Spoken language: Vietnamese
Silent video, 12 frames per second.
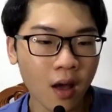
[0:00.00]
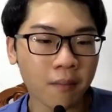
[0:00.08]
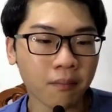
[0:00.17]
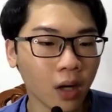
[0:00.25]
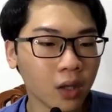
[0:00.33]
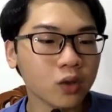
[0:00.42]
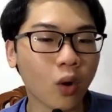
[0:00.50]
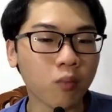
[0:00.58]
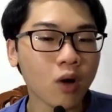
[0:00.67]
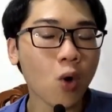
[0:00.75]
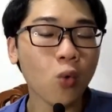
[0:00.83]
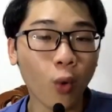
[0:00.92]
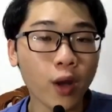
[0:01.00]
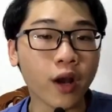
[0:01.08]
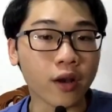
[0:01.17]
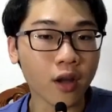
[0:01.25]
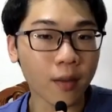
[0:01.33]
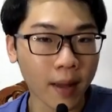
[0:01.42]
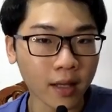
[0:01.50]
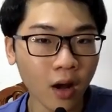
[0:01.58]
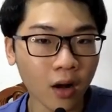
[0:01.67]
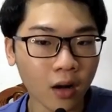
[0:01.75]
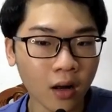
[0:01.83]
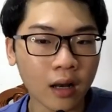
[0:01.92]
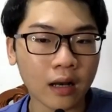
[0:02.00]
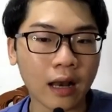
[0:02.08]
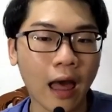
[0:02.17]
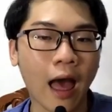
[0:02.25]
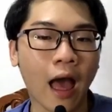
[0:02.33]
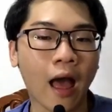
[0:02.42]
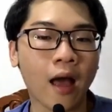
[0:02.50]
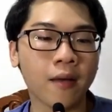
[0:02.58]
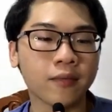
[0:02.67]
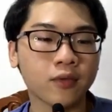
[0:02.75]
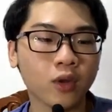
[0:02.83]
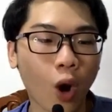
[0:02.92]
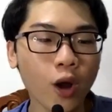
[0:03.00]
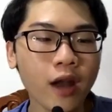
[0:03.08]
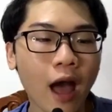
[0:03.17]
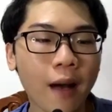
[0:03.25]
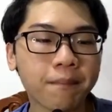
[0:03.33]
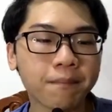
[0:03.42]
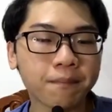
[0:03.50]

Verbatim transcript: Mình cũng có quy định cho bản thân là tối đa